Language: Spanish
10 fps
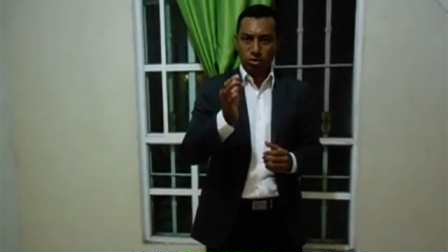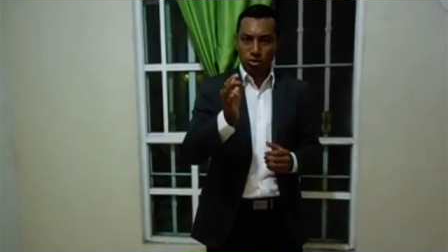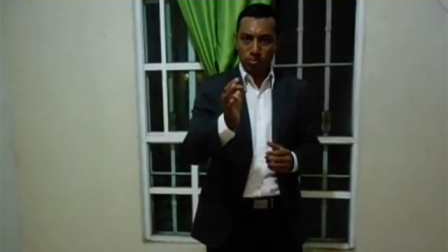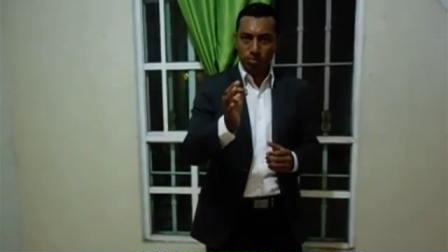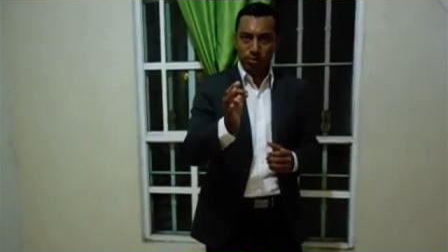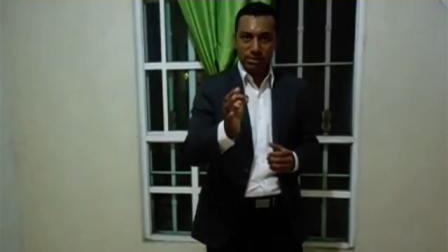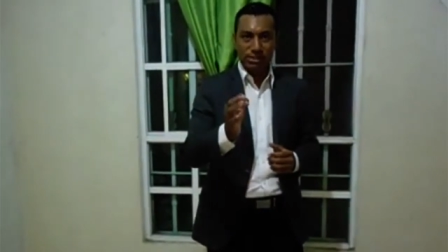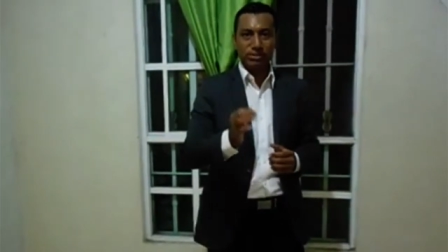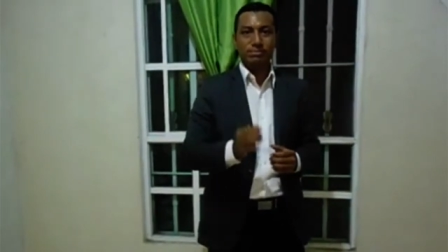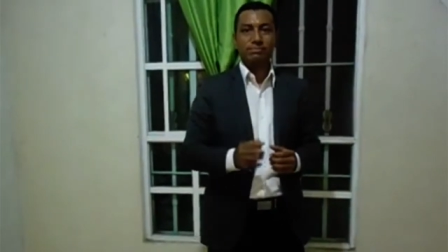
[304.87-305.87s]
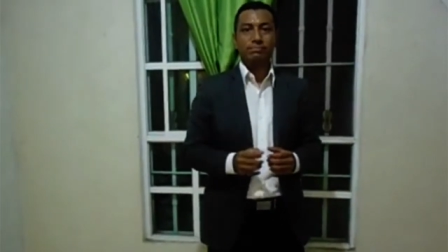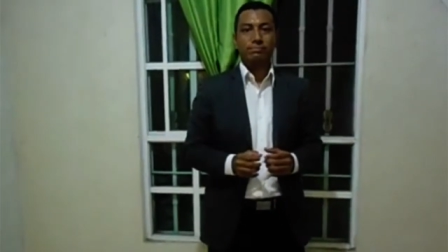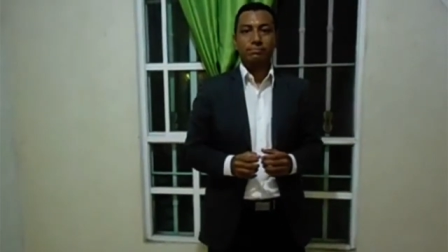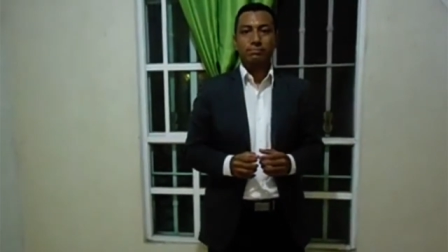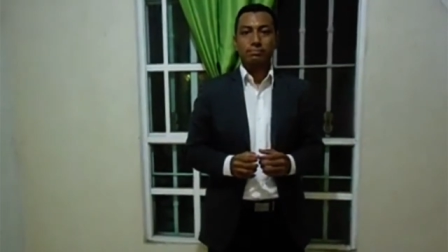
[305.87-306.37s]
compromiso,
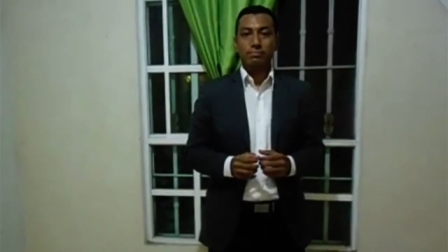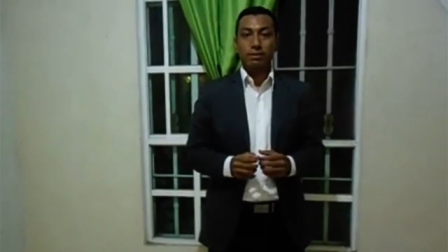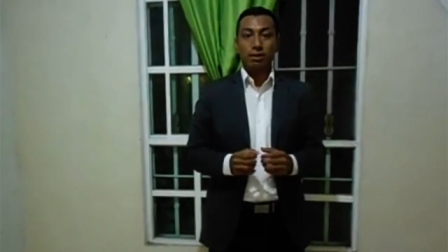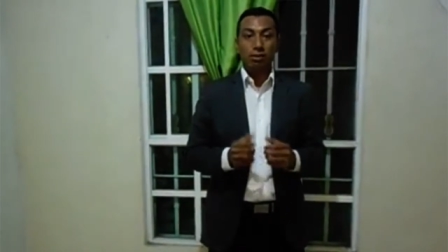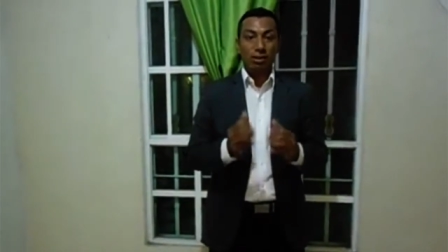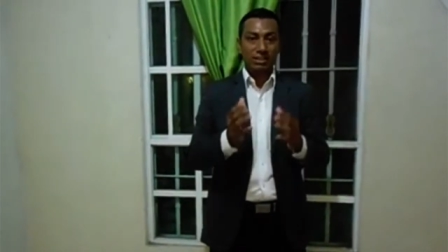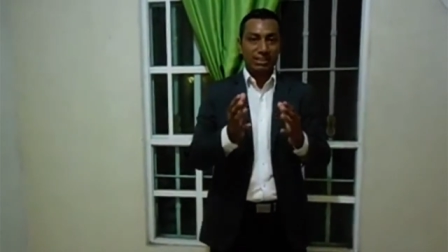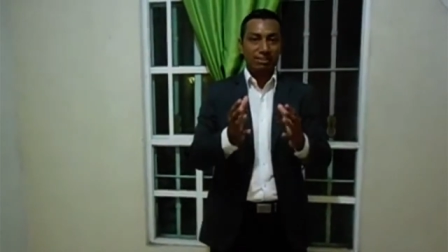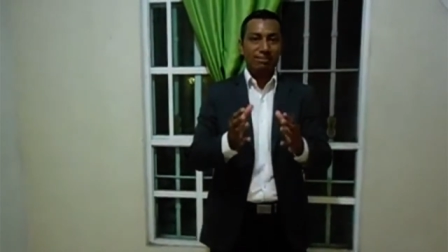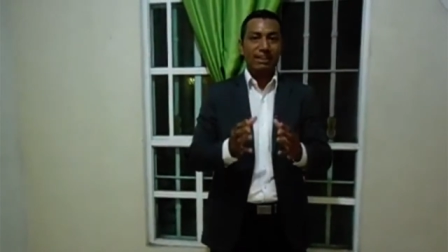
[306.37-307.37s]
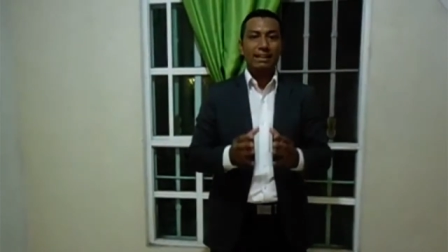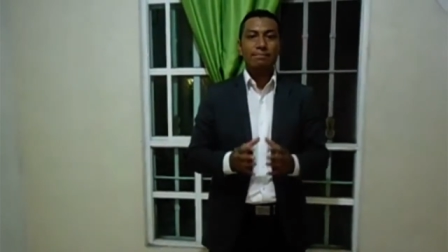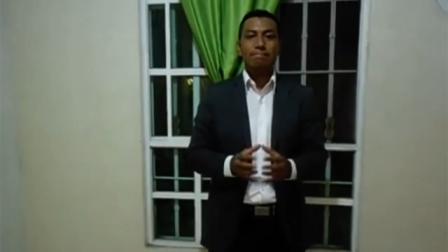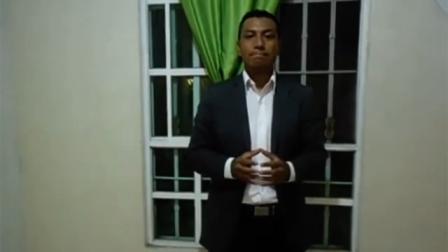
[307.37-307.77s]
lo que significa